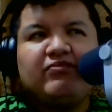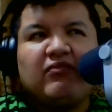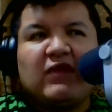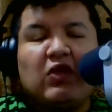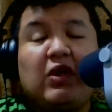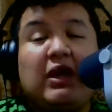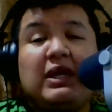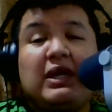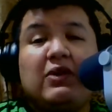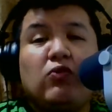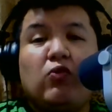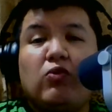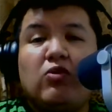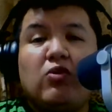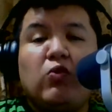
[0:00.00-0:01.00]
Ojalá no,
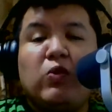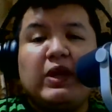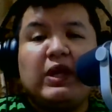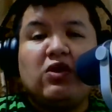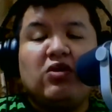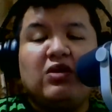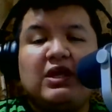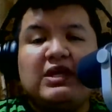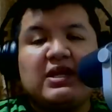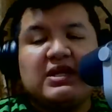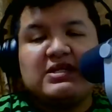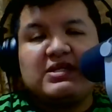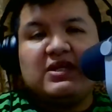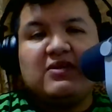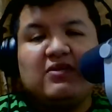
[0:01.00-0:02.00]
no jueguen con línea de
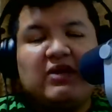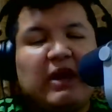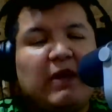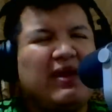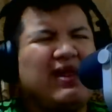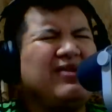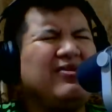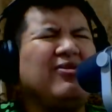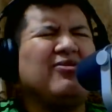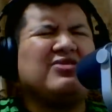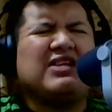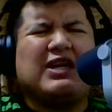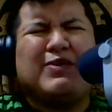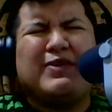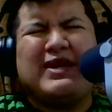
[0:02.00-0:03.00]
5. La verdad, no lo
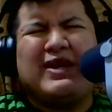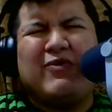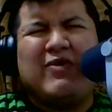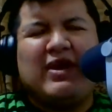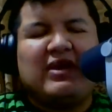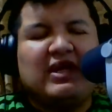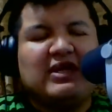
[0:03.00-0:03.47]
sé cómo van a jugar.